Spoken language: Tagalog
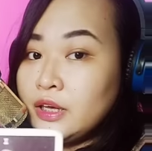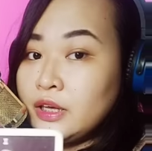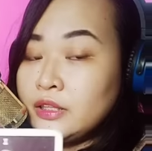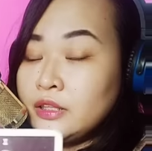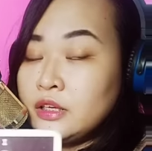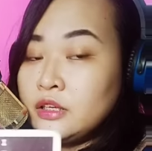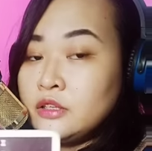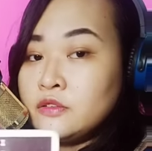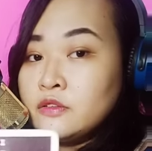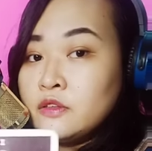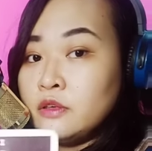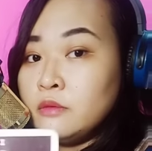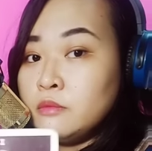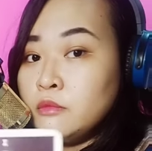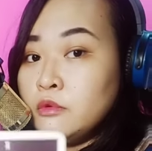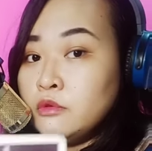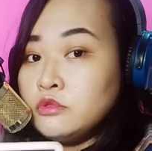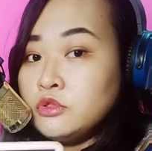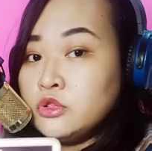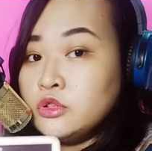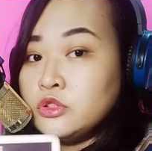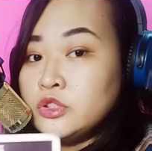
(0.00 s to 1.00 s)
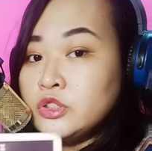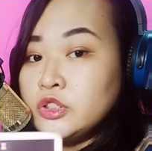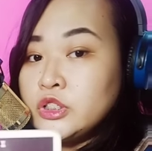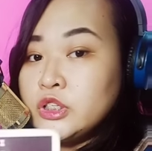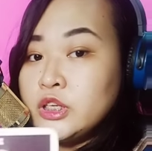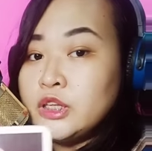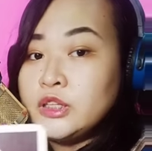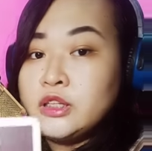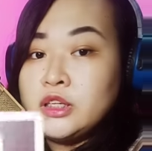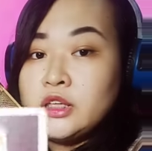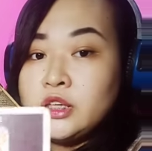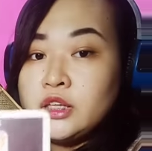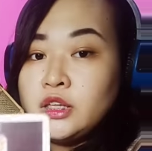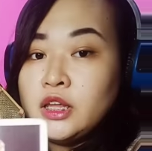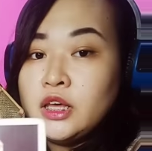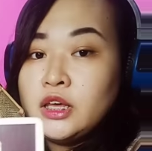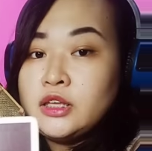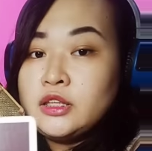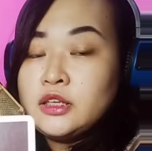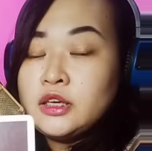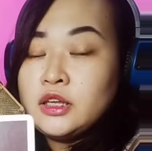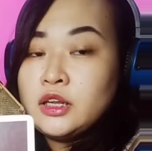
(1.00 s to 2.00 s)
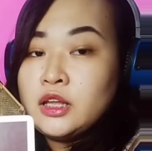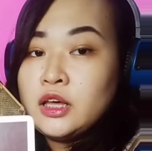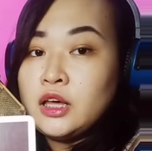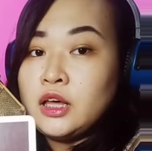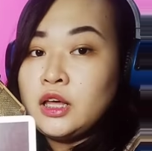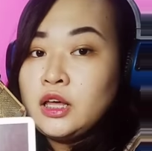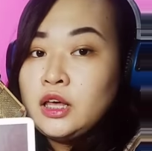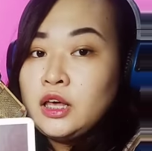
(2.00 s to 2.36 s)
nga niya si emotions niya, dinenay niya na